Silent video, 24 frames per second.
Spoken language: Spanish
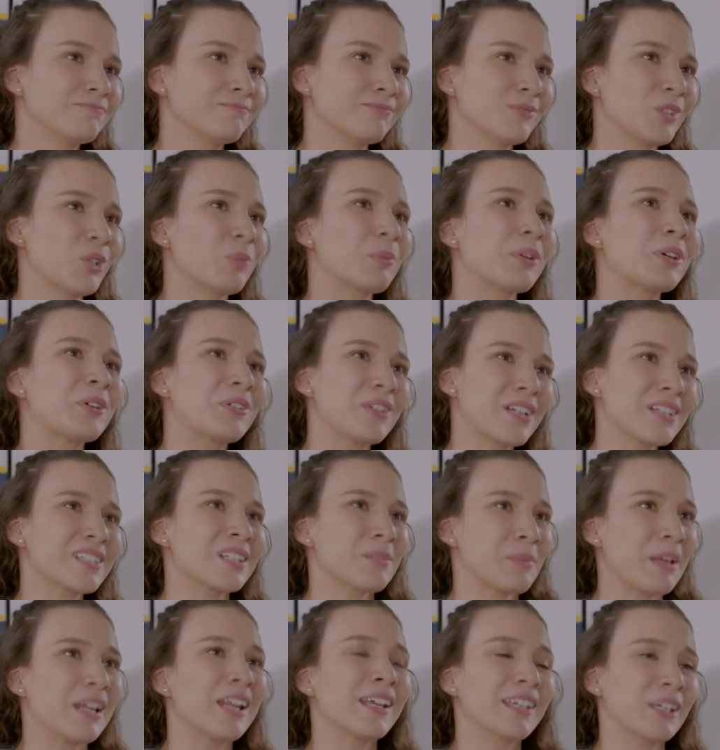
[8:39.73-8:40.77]
Lo mejor es
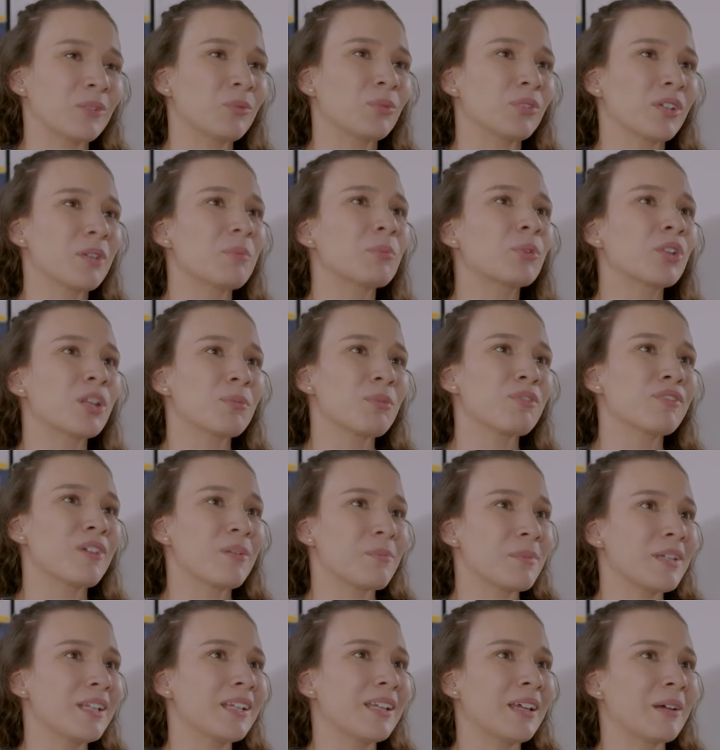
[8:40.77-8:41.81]
que me aleje un tiempo de mi
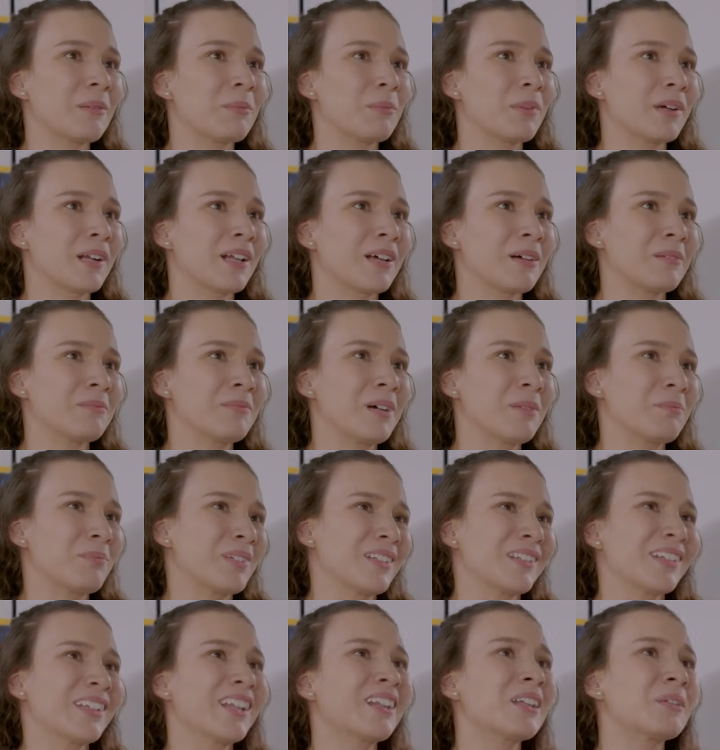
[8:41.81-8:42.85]
familia para
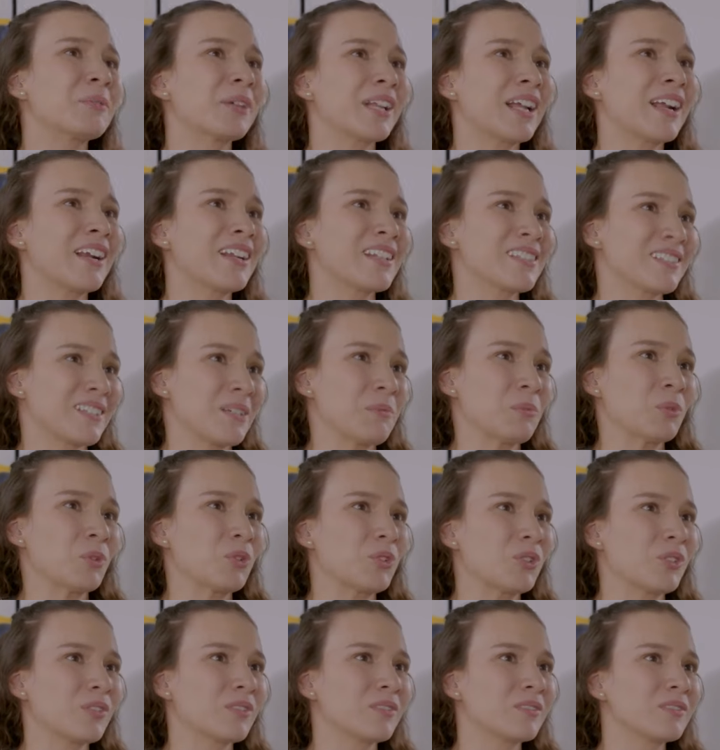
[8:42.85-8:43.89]
aprender a liberar esta emoción.